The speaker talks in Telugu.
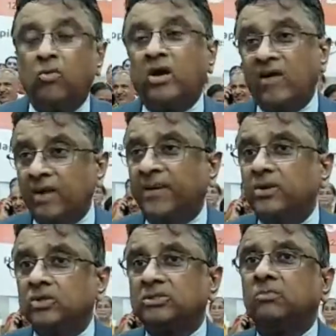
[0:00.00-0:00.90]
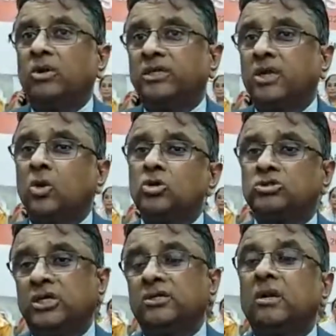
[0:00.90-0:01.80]
ఒకవేళ పనికి వస్తే మొదటి రెండు
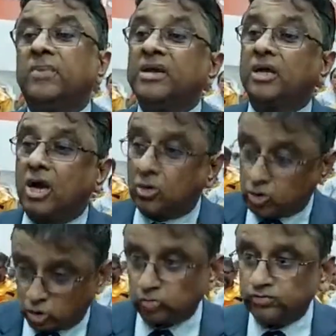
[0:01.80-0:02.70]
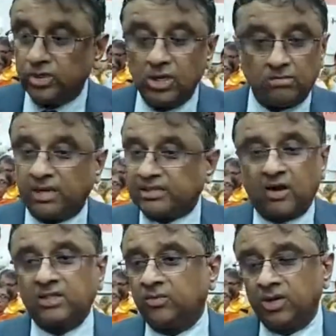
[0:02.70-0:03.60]
స్టేజ్లో పనికి రావచ్చు బట్
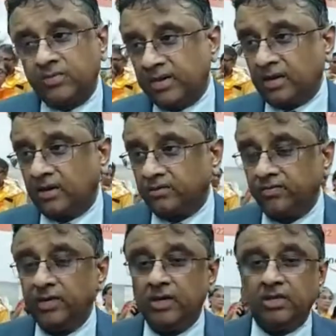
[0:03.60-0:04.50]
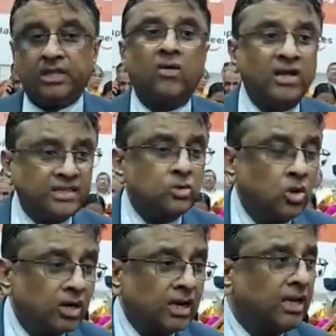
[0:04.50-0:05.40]
తర్వాత మటుకు పనికి రాదు తర్వాత
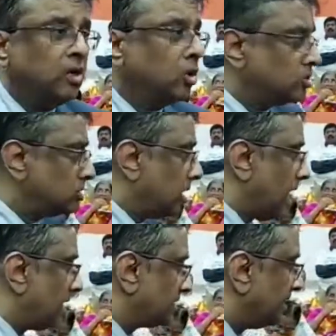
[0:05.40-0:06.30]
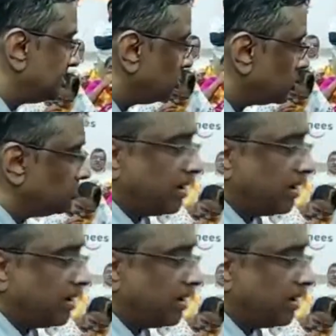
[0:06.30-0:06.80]
ఇంకొకటి ఈరోజు ఆర్థరైటిస్ రోజు